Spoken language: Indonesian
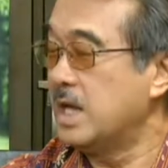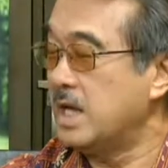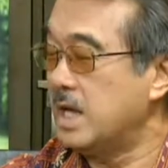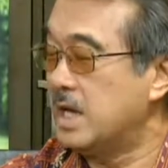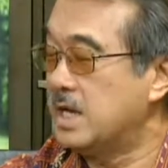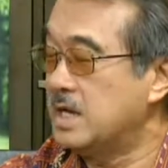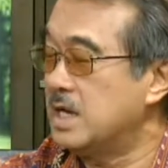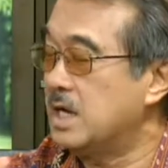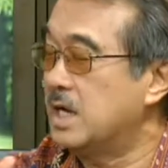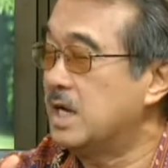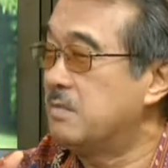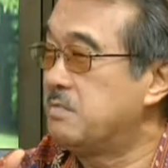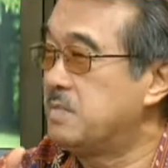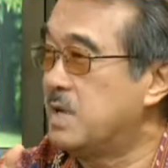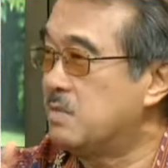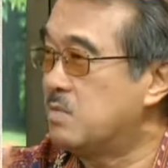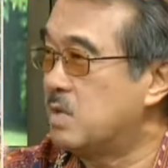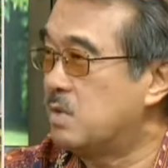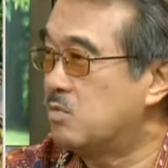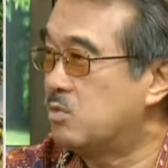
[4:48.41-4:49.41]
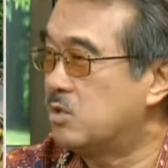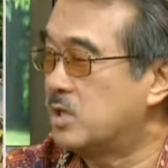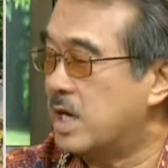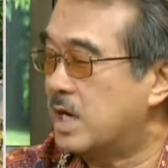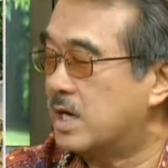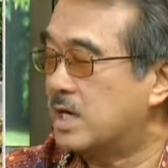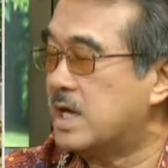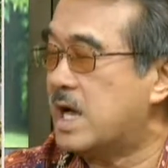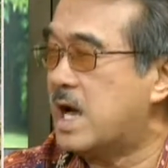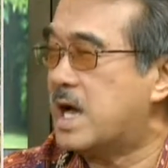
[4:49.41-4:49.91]
Ini lebih
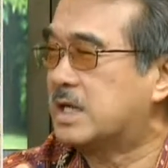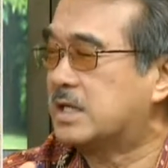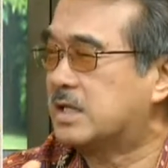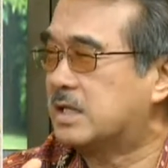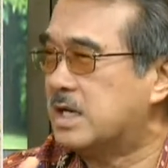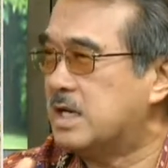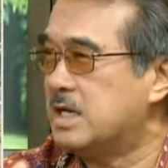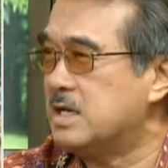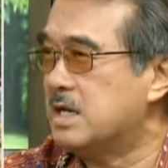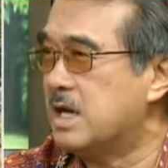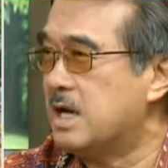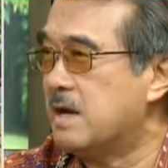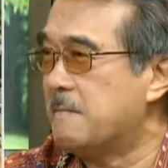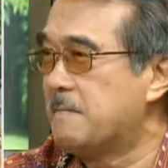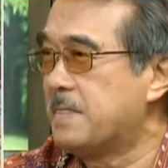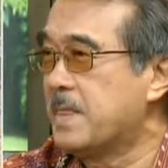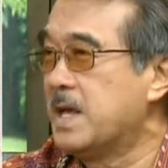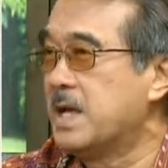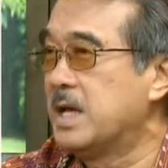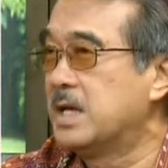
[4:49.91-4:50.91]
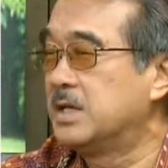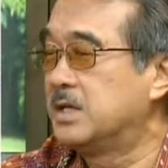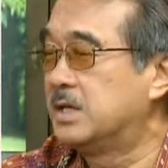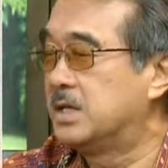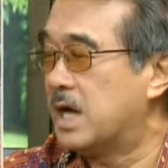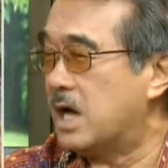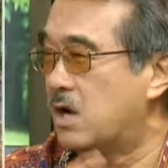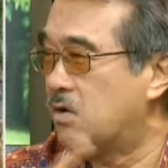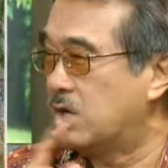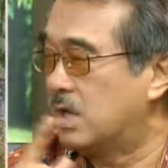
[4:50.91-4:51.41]
memudahkan, artinya
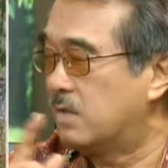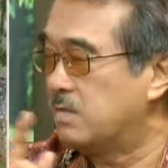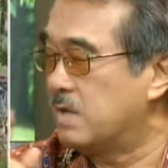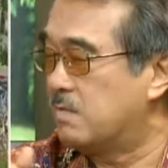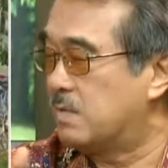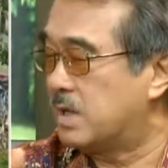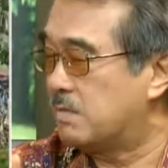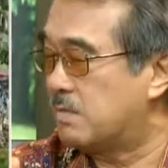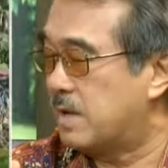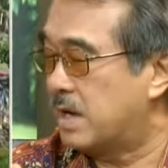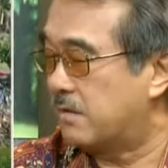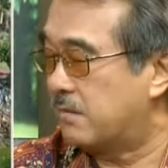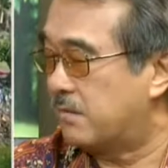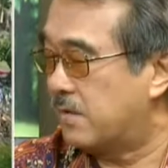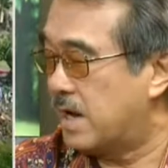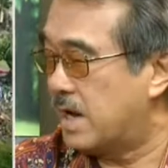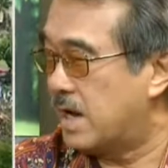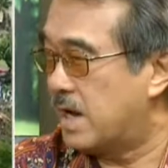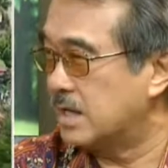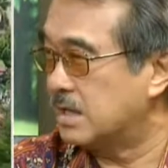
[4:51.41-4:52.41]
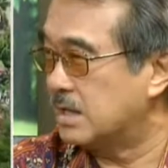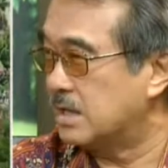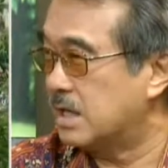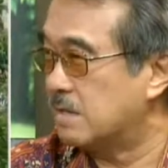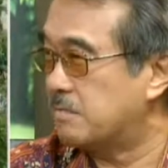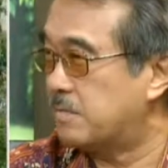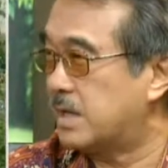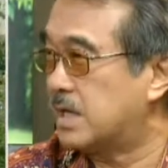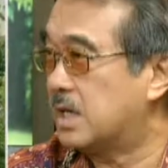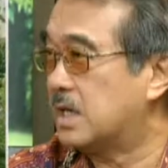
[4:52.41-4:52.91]
jauh lebih bermanfaat
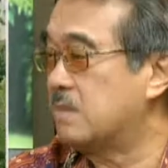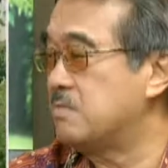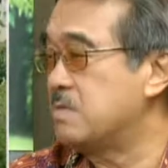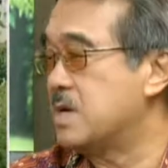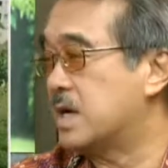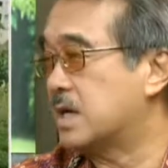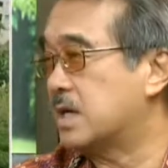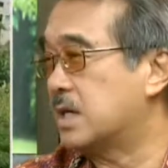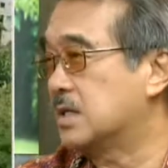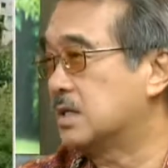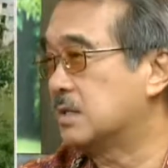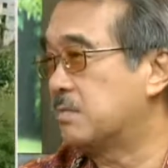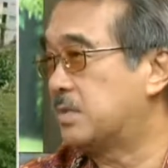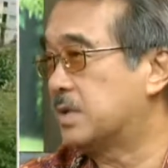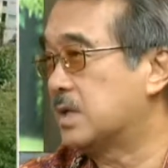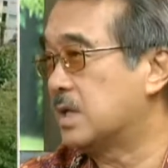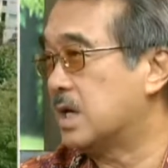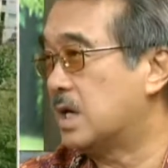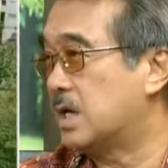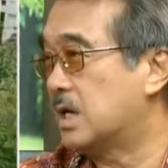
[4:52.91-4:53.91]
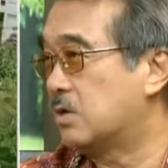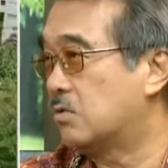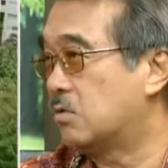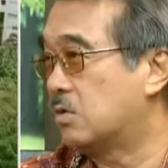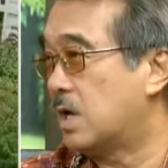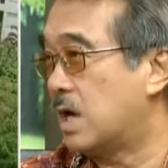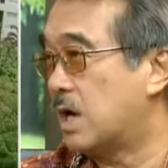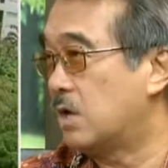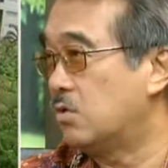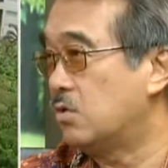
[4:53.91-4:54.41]
daripada dibiarkan seperti yang
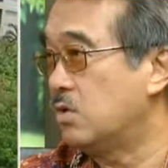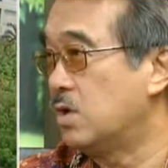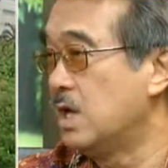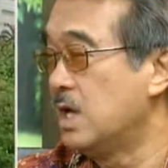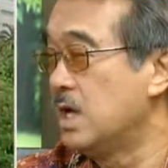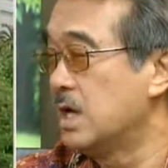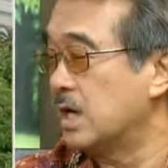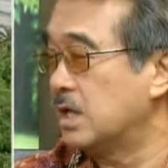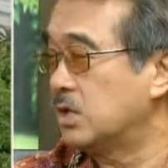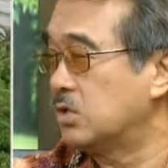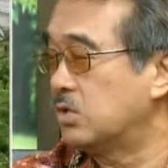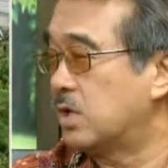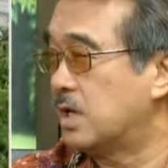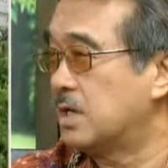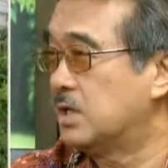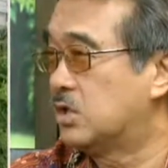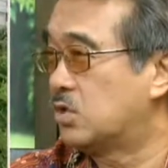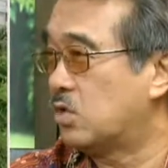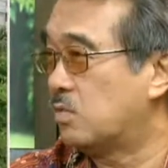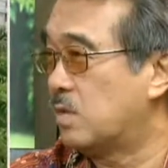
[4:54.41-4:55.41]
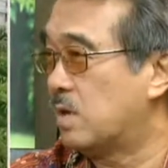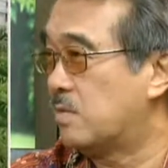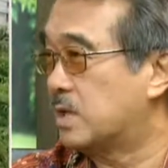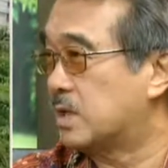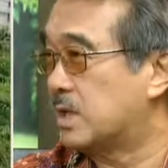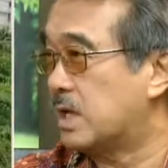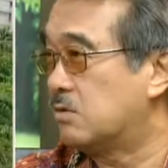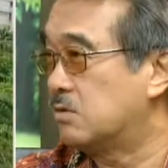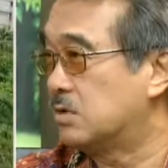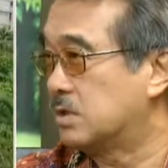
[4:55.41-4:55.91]
lalu-lalu, kan sudah dicoba
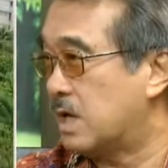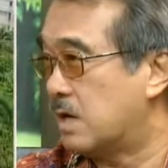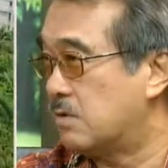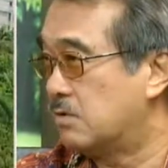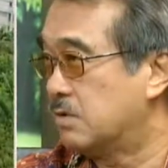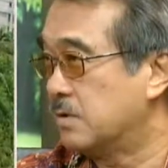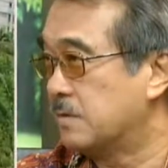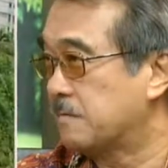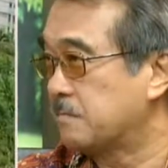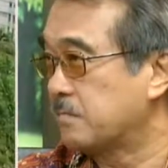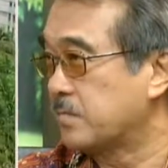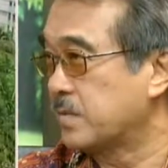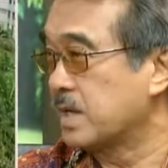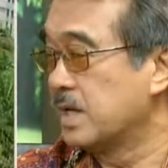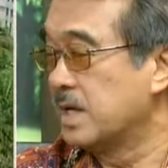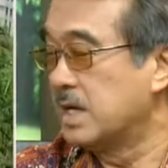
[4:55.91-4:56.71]
bertahun-tahun.